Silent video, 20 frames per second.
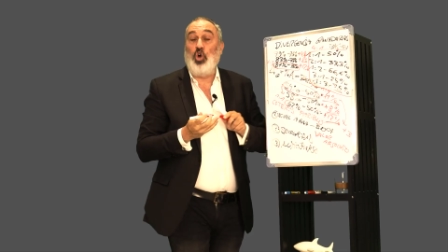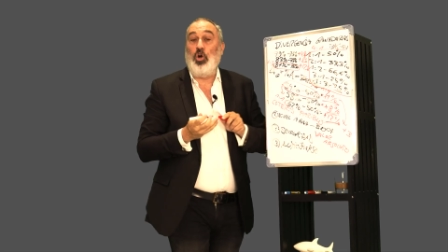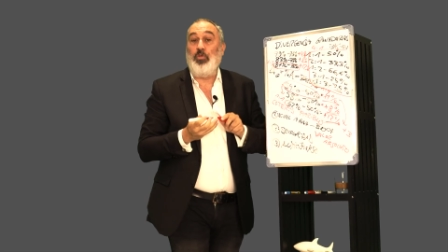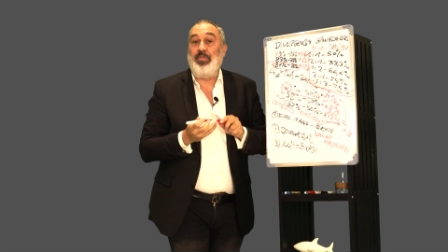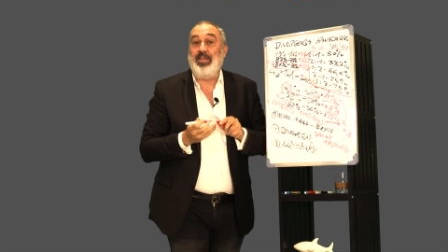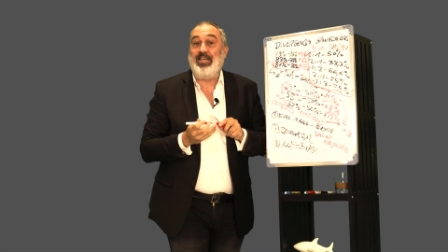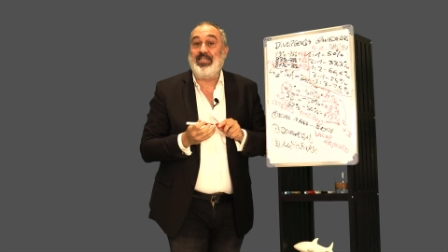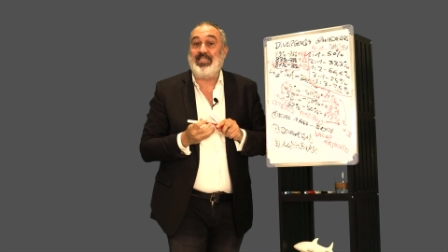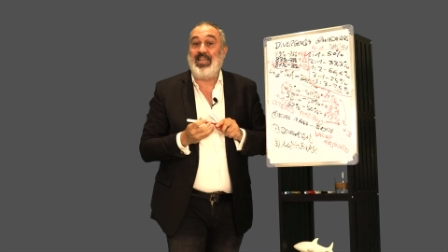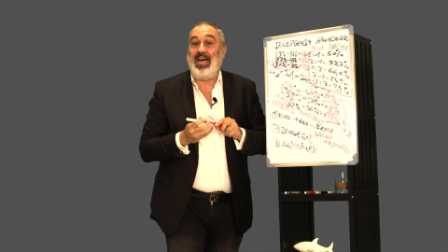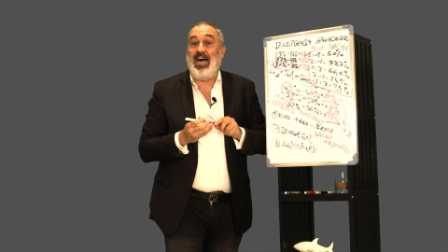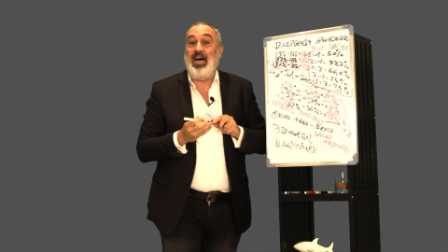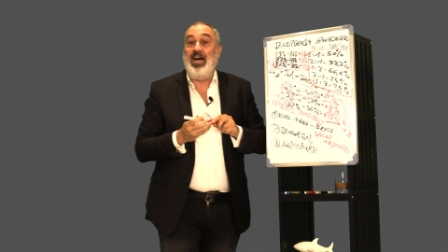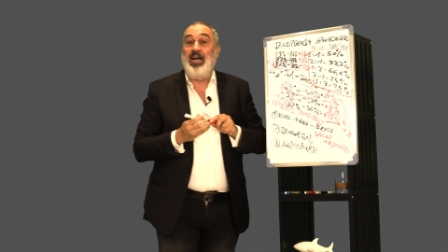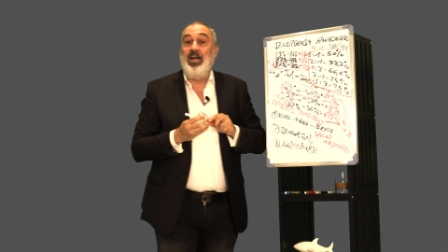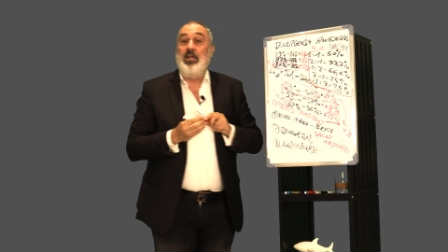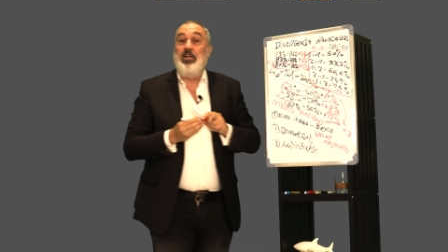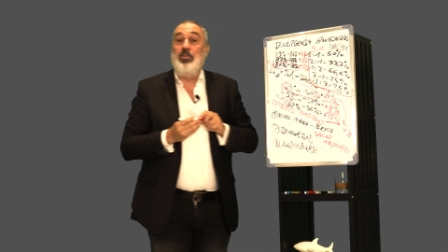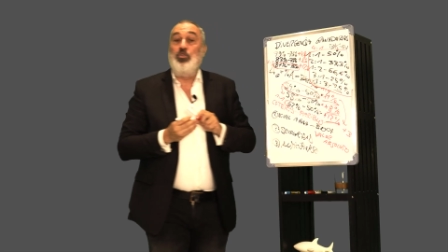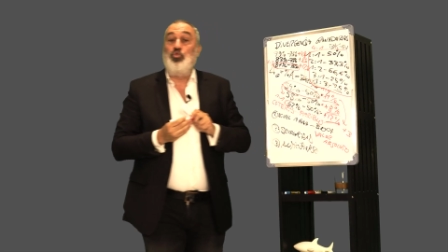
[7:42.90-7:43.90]
dónde
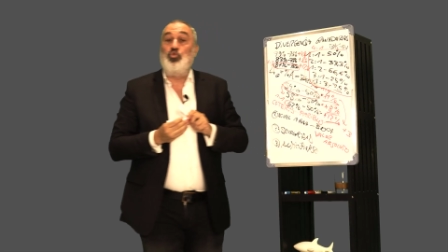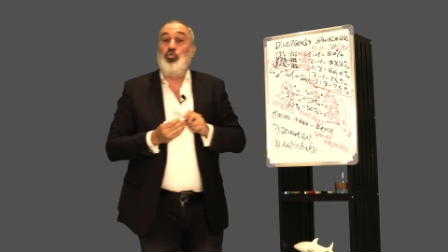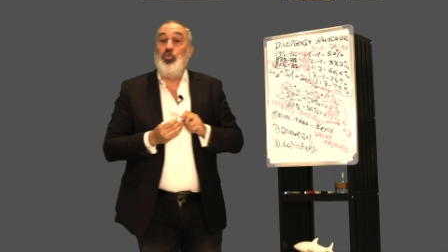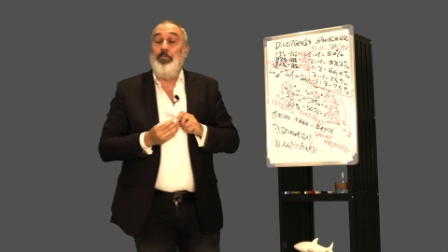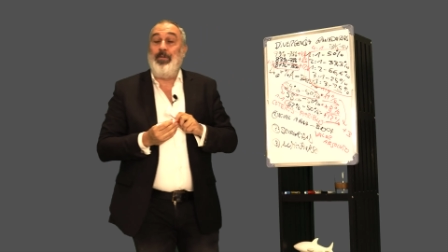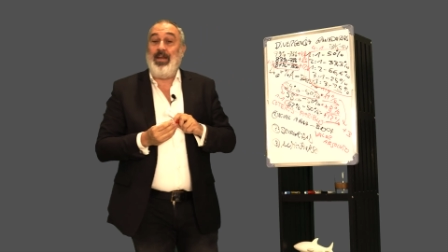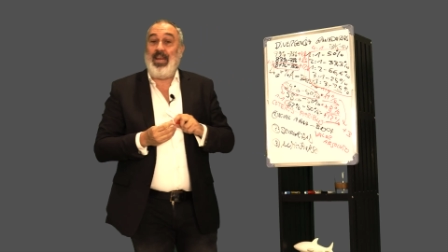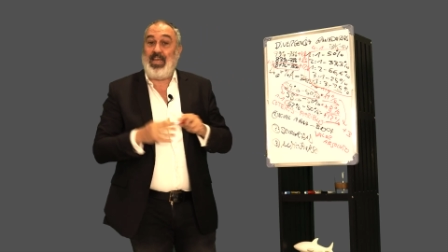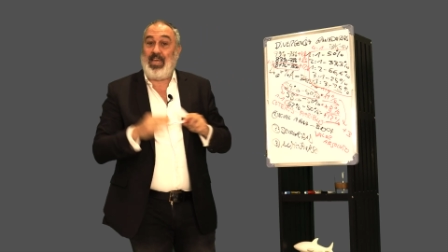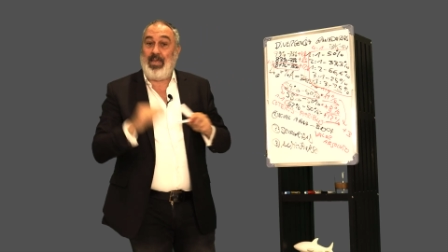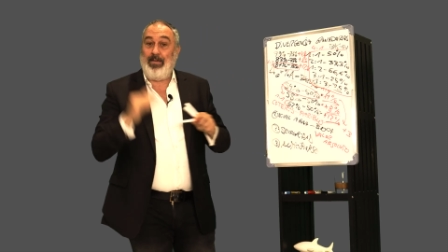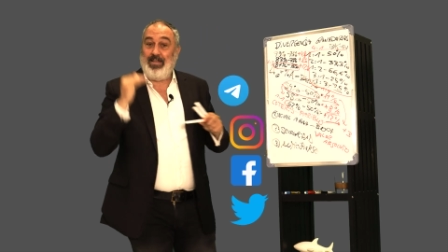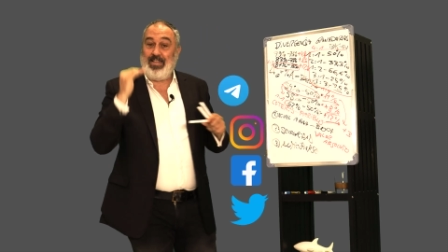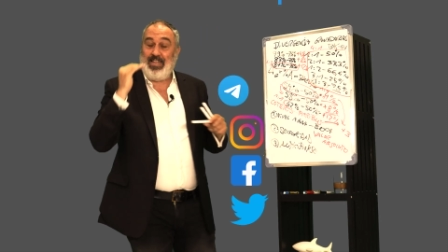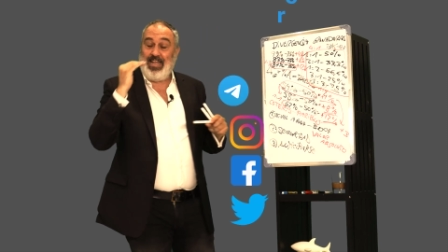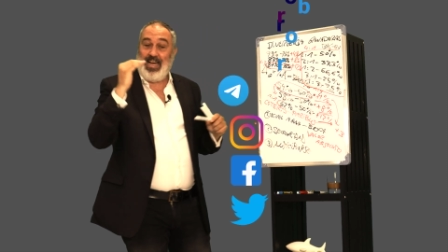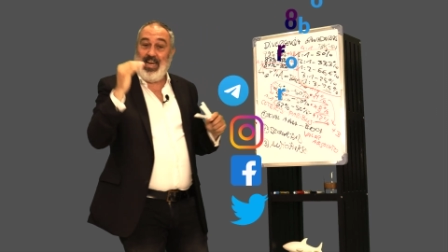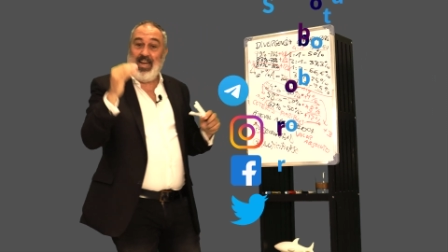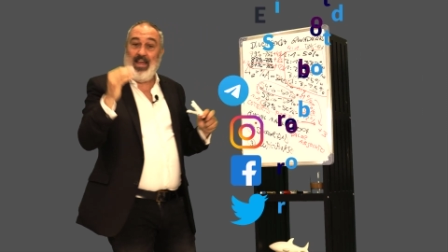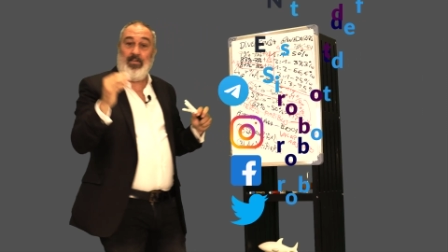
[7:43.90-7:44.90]
está tu break
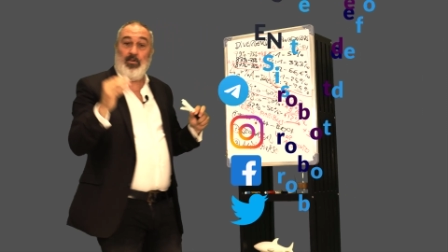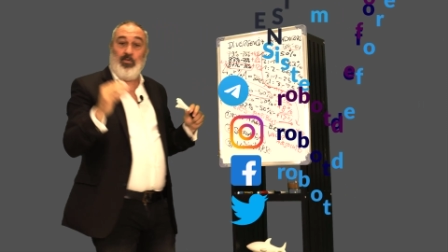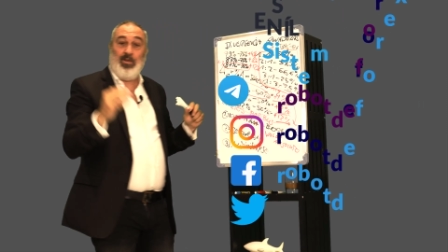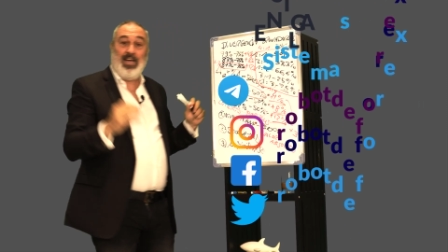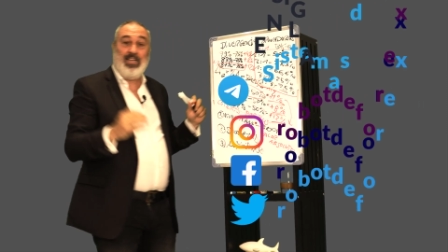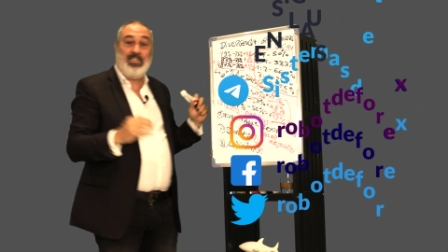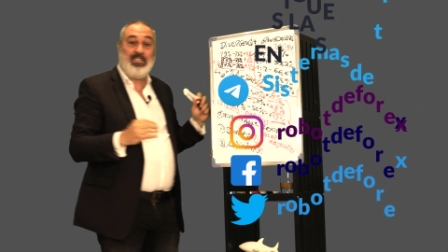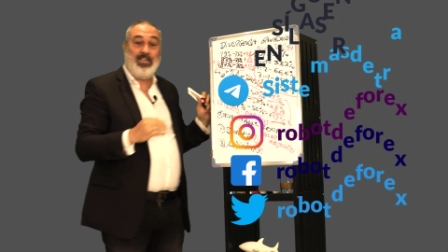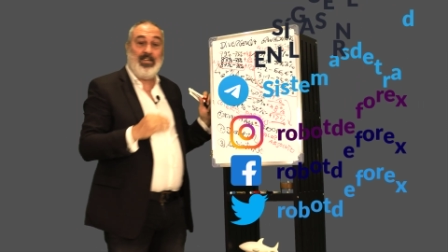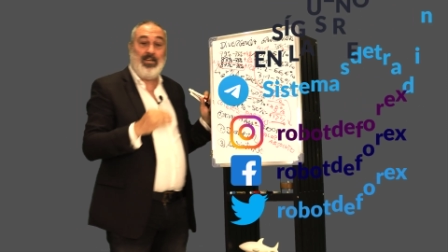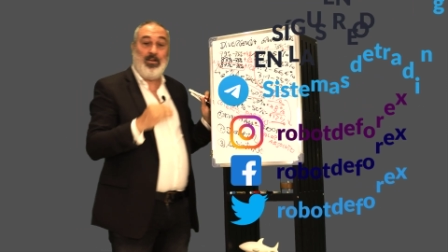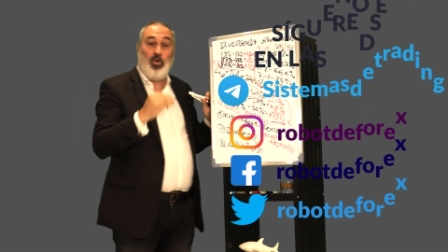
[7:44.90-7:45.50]
de ganadoras,